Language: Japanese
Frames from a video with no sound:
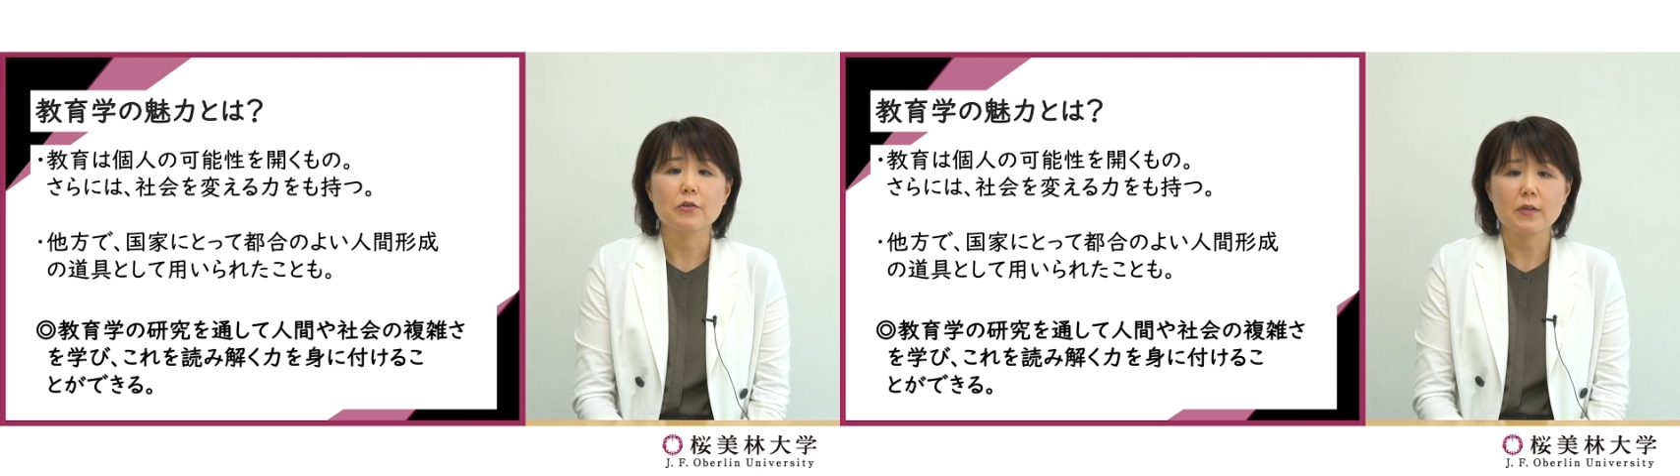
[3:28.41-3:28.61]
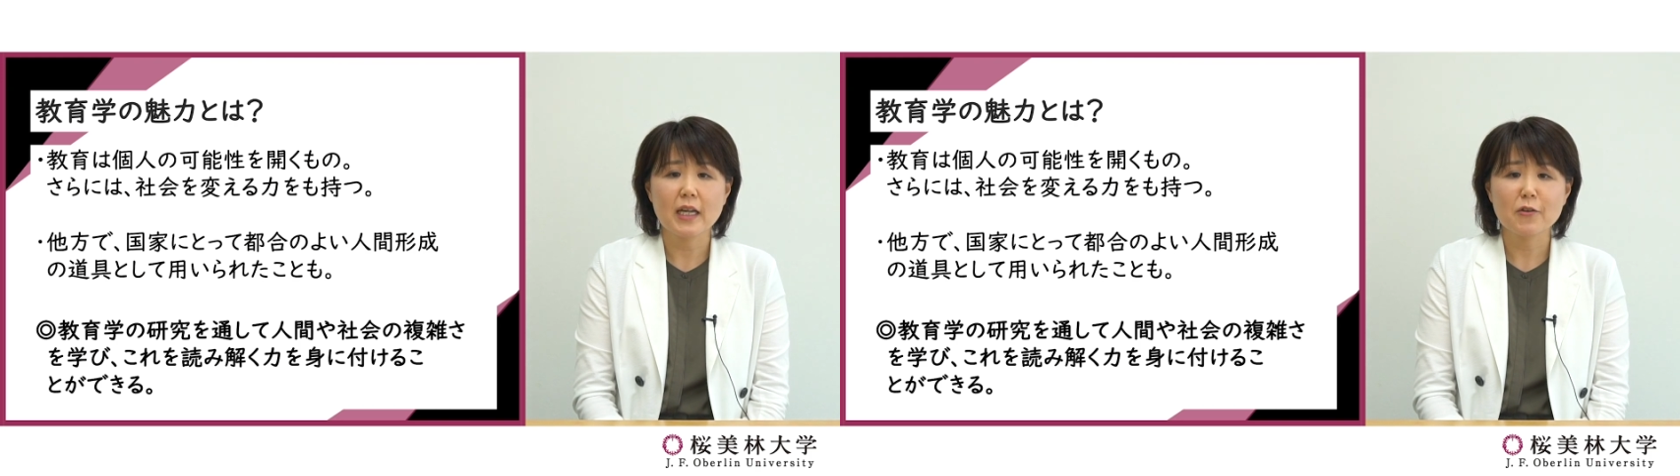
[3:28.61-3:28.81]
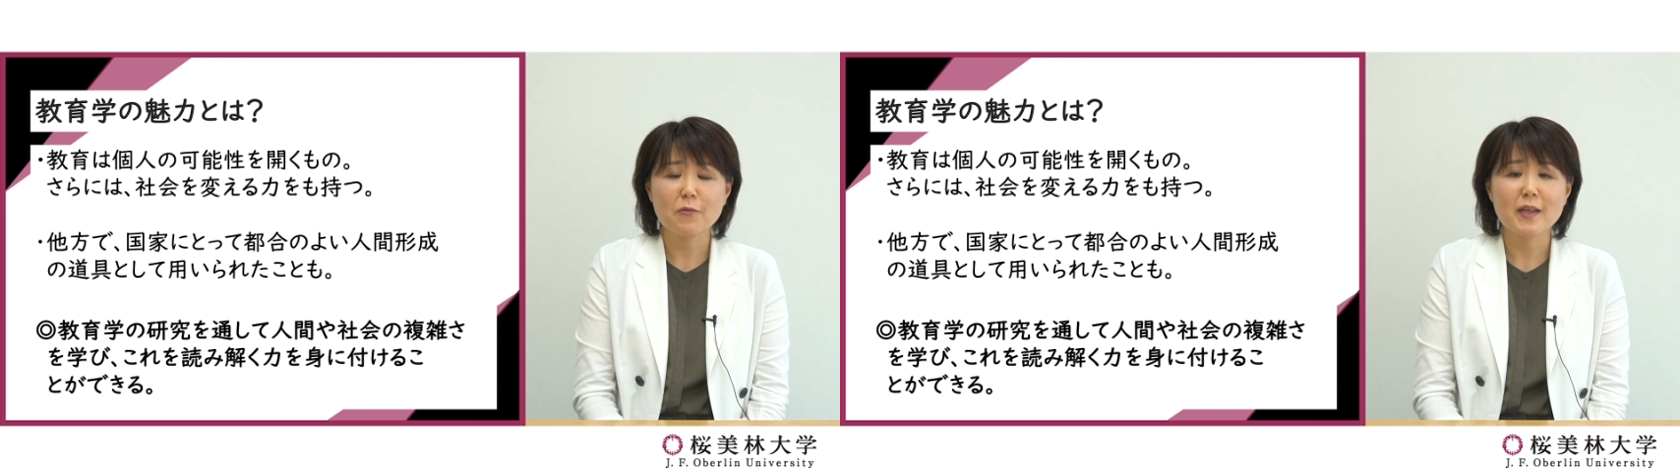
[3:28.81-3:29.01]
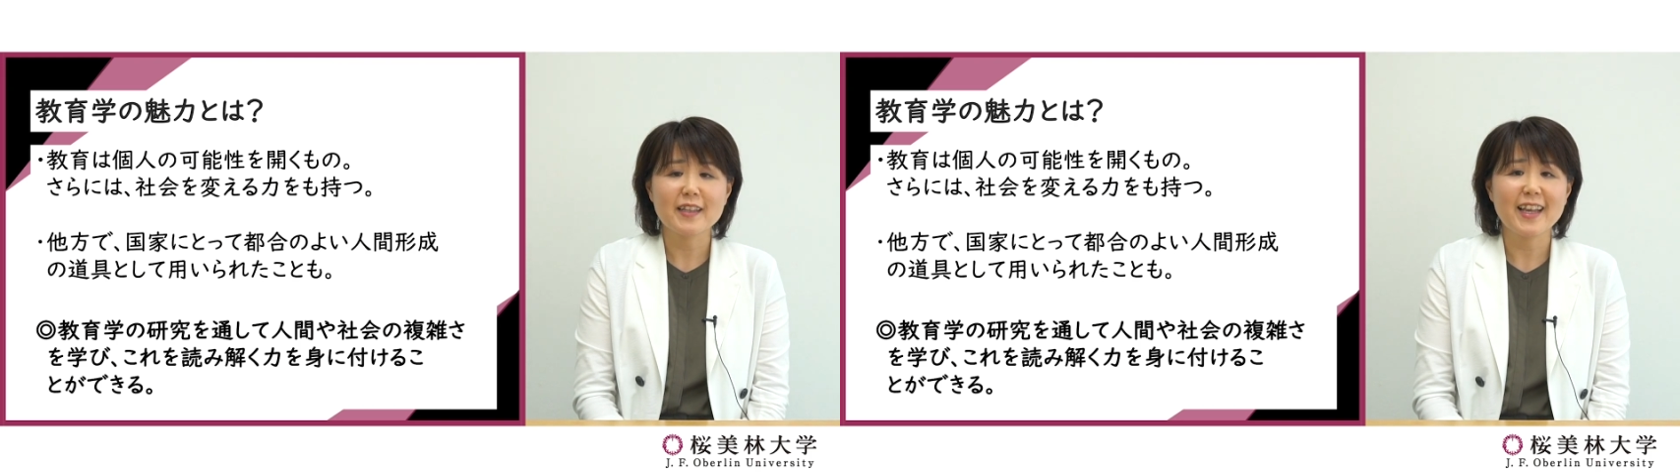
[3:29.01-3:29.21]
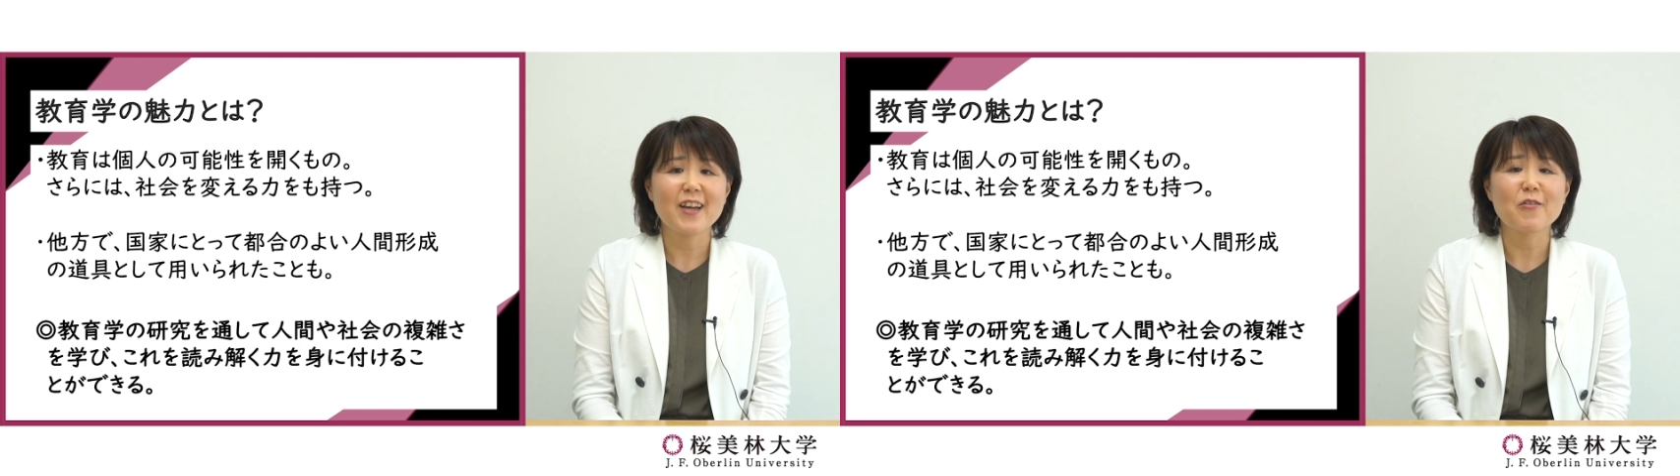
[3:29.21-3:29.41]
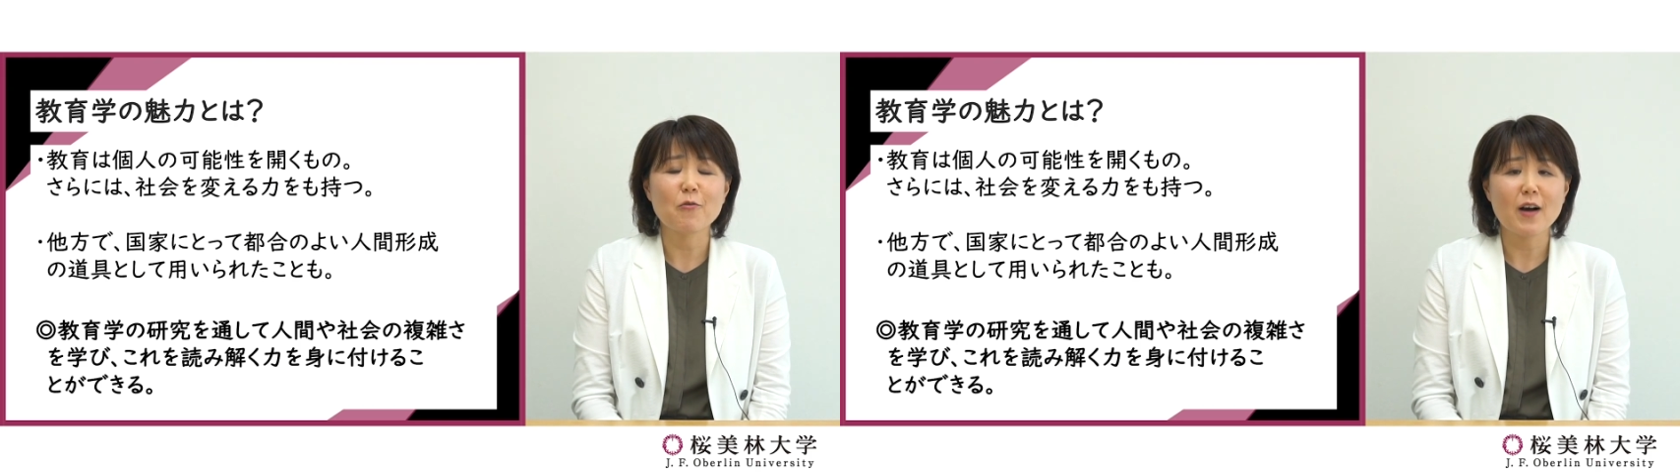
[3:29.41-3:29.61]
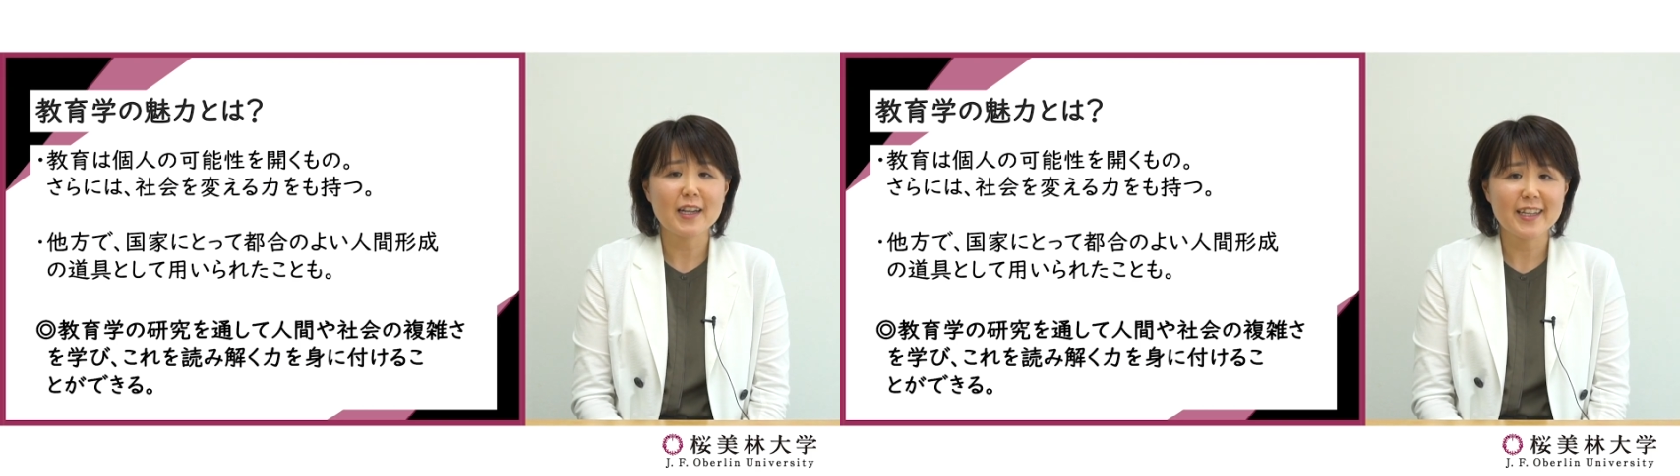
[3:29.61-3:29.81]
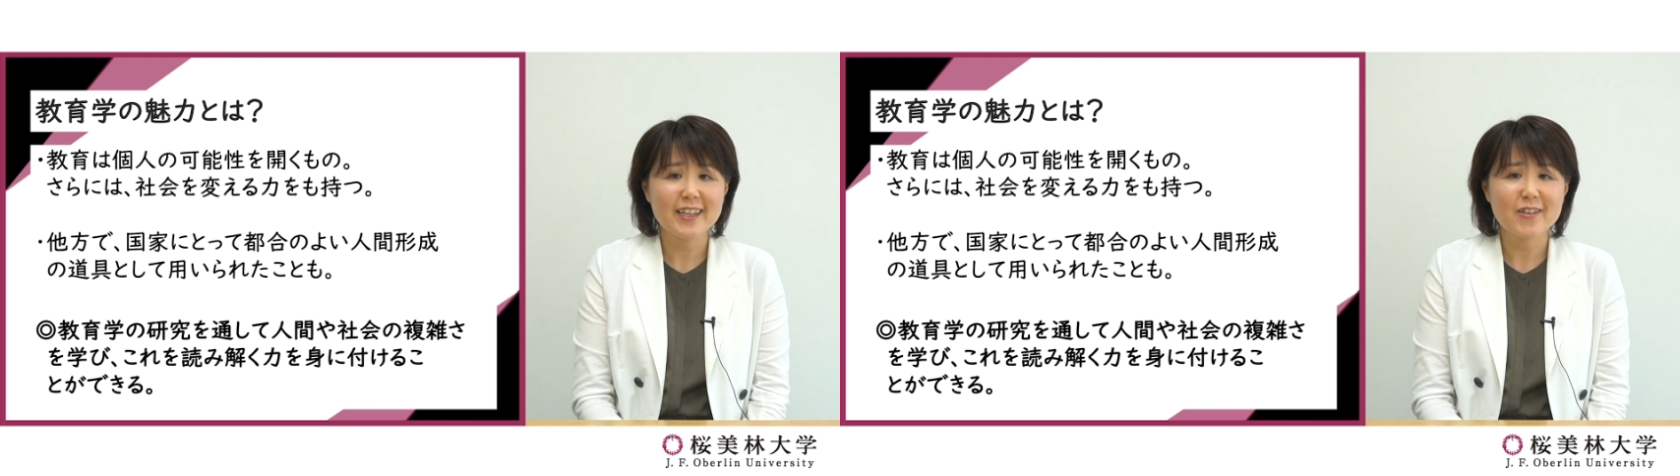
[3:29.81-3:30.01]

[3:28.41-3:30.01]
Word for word: 受け止めて終わ